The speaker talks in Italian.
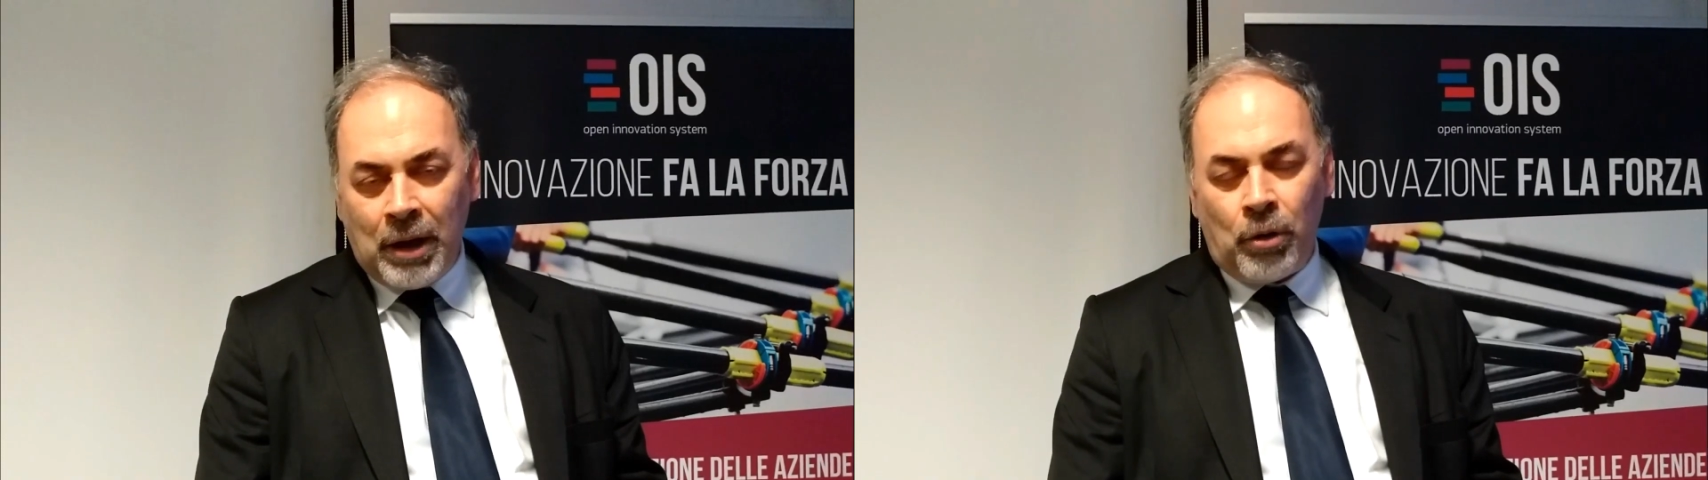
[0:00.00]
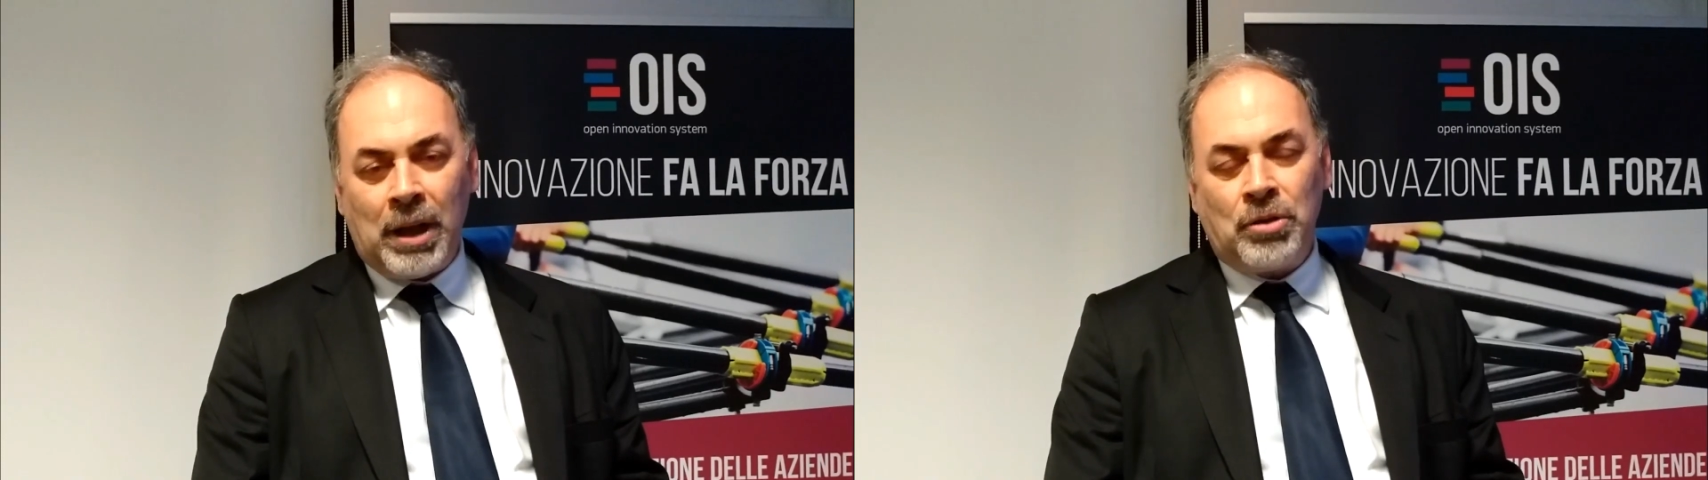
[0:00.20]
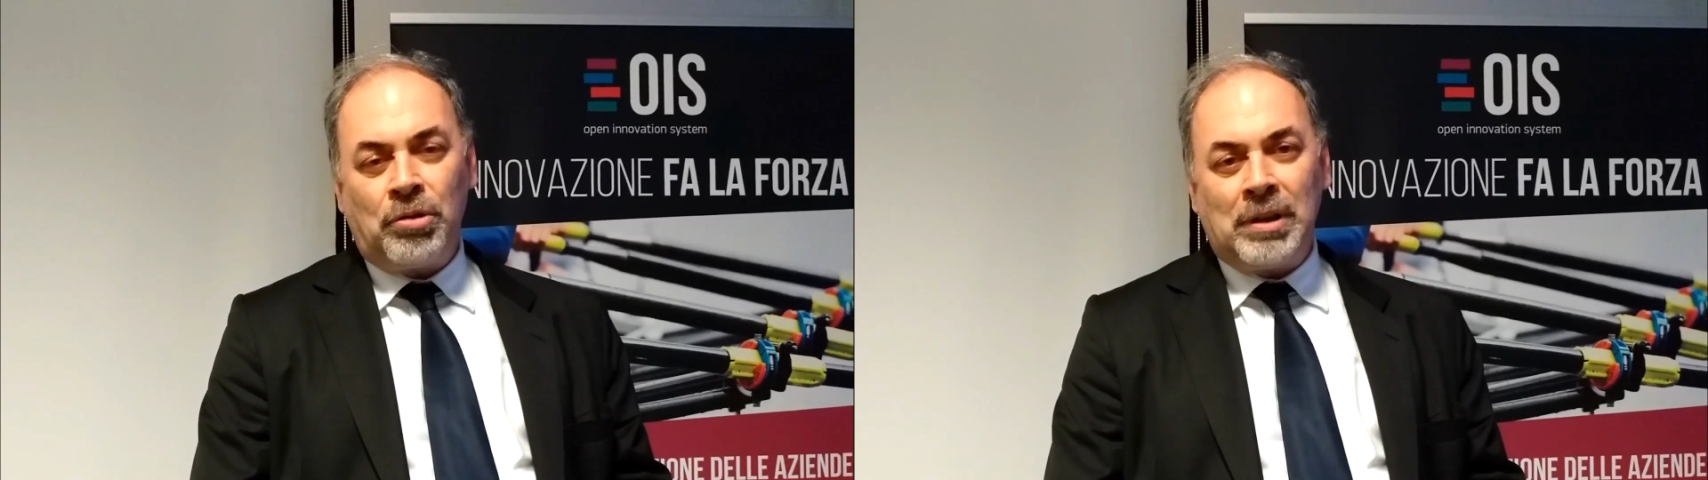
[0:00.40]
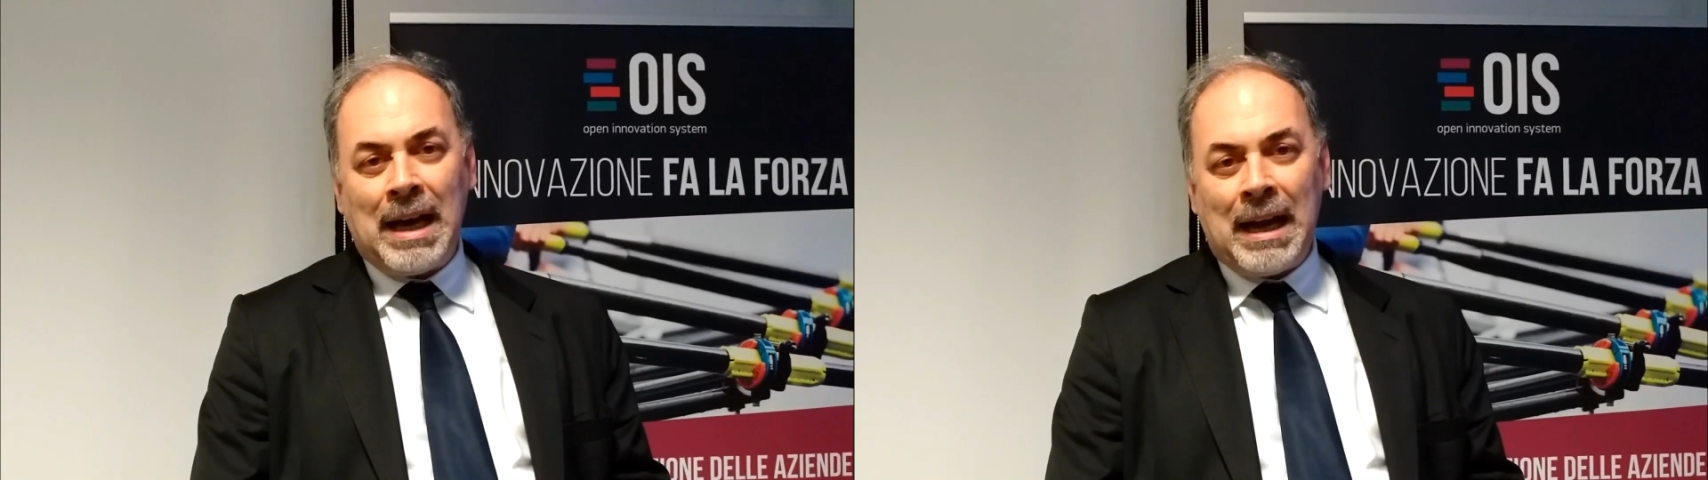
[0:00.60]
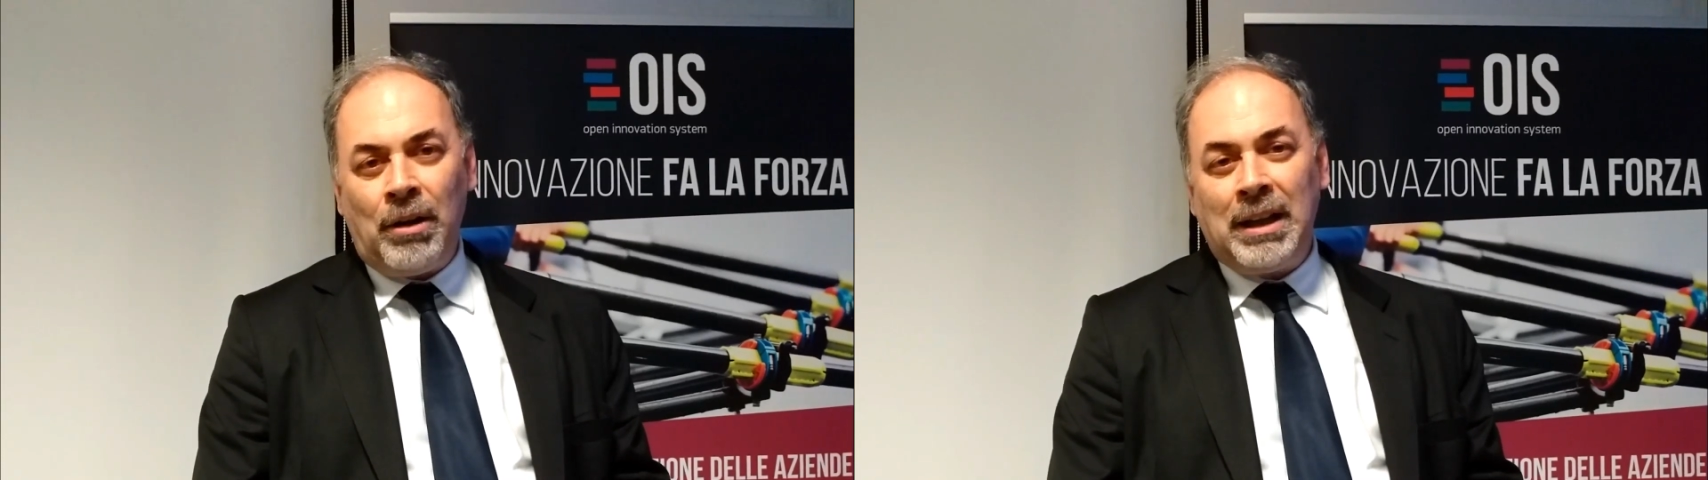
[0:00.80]

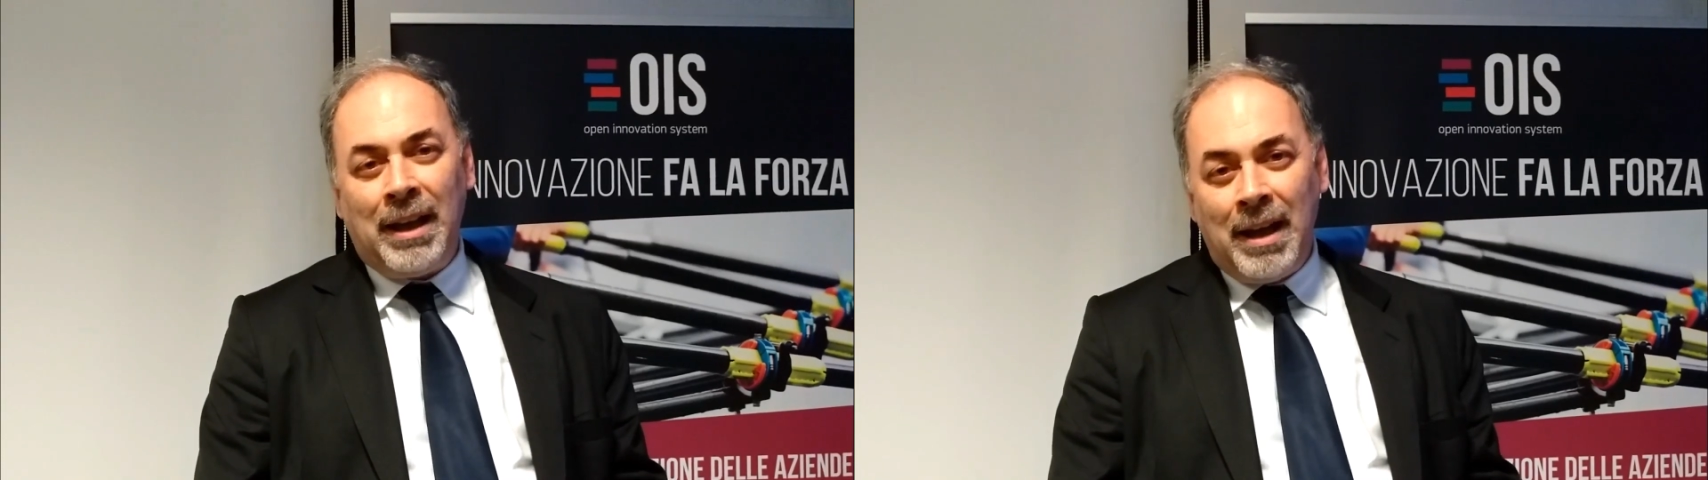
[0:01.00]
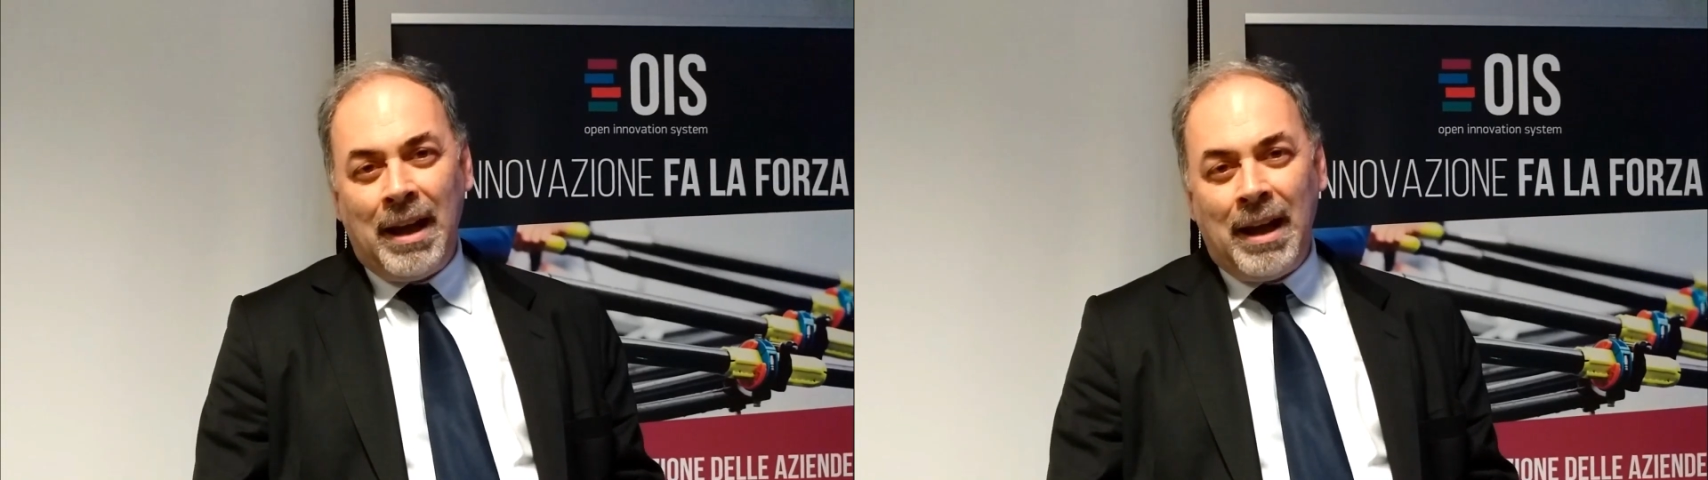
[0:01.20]
riaggiustarlo ed è